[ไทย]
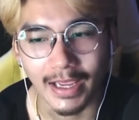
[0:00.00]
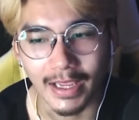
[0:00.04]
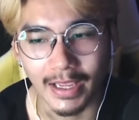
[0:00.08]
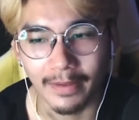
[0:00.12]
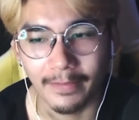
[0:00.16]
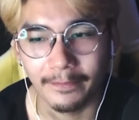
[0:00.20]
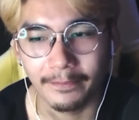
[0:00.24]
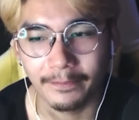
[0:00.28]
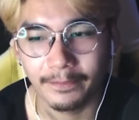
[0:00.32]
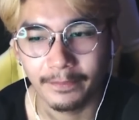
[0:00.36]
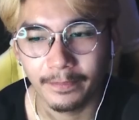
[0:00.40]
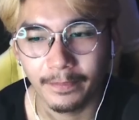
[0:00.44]
อะ
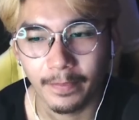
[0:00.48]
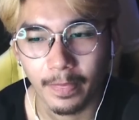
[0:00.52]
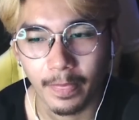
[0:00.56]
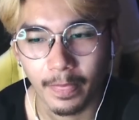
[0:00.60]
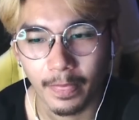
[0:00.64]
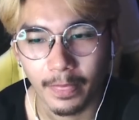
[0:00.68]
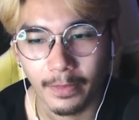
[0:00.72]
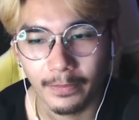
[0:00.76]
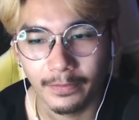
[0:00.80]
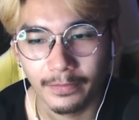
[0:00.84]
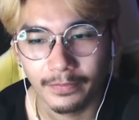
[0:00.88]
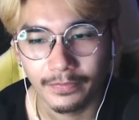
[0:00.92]

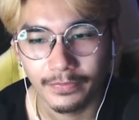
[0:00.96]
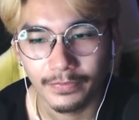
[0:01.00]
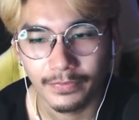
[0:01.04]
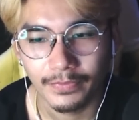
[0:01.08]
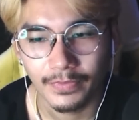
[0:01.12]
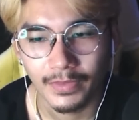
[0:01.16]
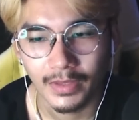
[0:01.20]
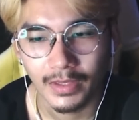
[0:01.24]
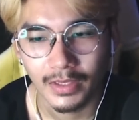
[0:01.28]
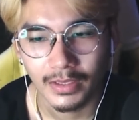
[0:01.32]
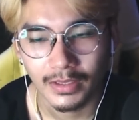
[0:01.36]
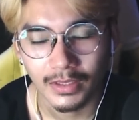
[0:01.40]

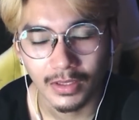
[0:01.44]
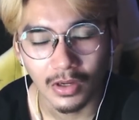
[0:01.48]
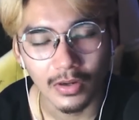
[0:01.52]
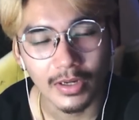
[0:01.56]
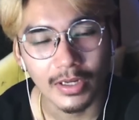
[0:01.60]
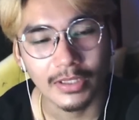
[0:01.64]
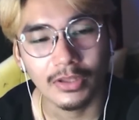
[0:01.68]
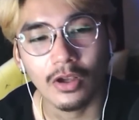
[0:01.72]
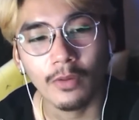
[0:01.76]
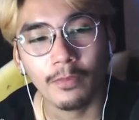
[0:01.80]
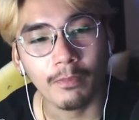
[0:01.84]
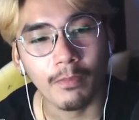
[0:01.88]
ก็เล
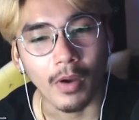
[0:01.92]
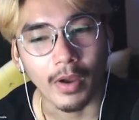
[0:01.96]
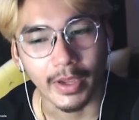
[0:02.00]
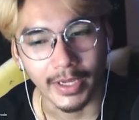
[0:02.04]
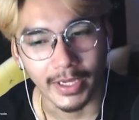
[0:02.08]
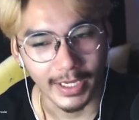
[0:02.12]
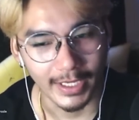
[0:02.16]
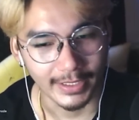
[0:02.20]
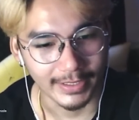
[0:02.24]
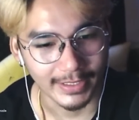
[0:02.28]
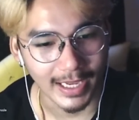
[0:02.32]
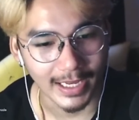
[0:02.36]
ยต้องปล่อย
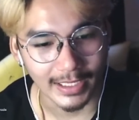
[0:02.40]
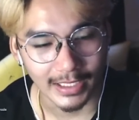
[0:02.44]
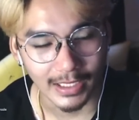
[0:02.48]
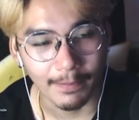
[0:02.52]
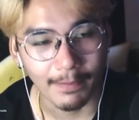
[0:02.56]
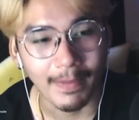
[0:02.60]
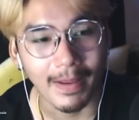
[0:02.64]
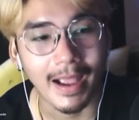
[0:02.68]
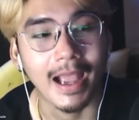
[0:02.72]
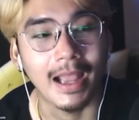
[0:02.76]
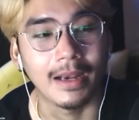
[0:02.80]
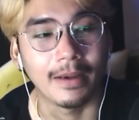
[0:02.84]
เหตุการณ์นี้
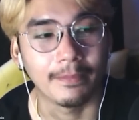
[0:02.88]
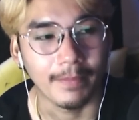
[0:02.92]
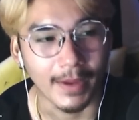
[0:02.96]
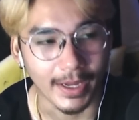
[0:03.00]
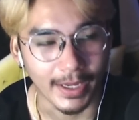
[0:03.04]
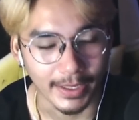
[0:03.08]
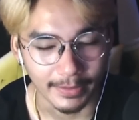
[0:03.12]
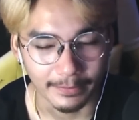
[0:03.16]
ผ่านไป